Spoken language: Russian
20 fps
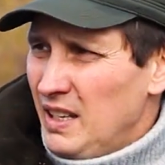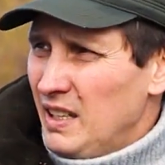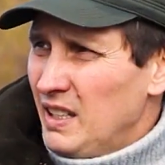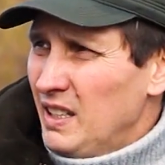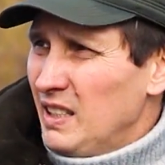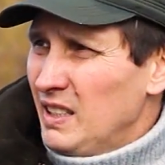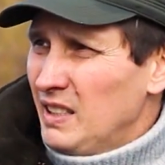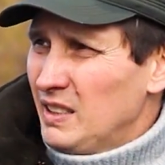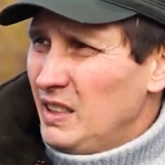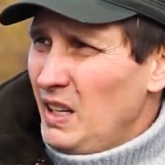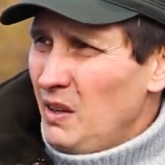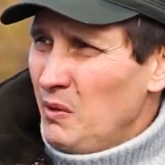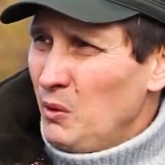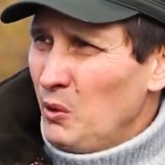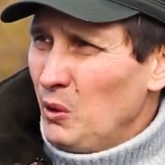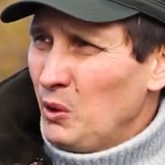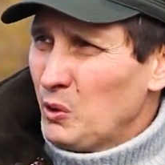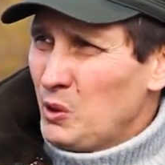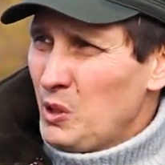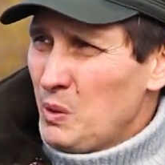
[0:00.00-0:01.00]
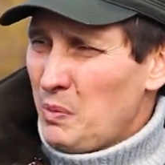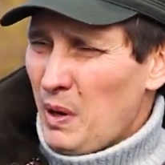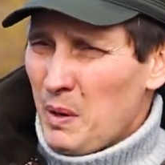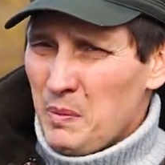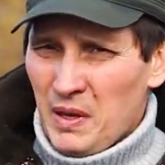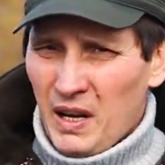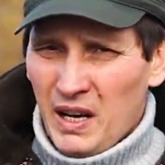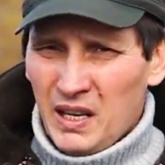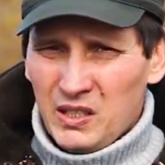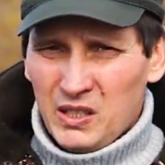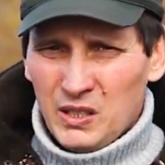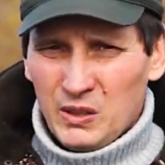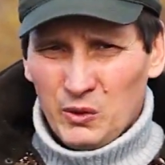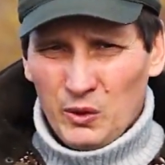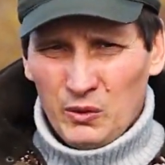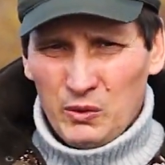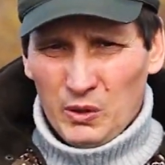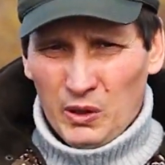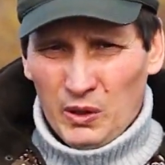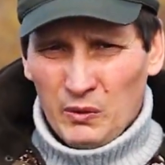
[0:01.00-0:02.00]
Э, да, он уже помягче,
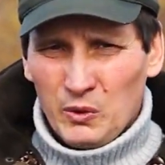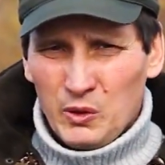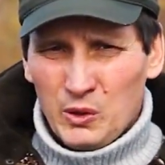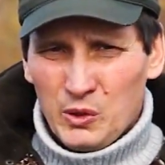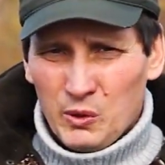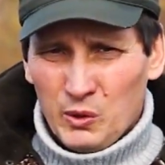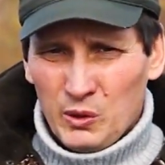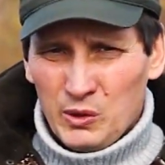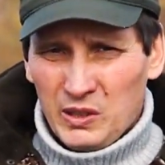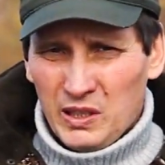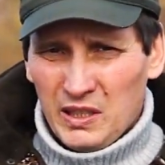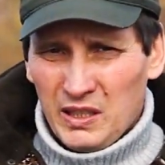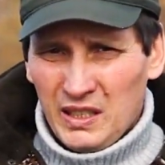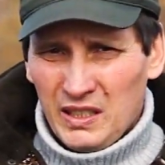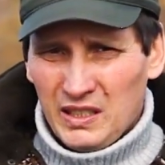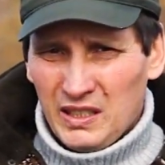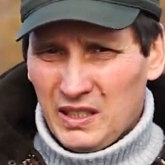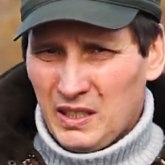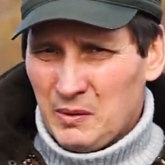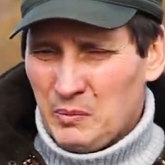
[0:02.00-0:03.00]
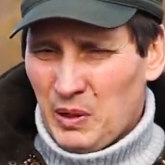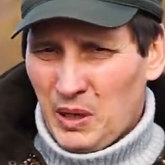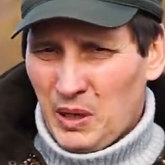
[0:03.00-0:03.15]
но все равно жесткий. Это не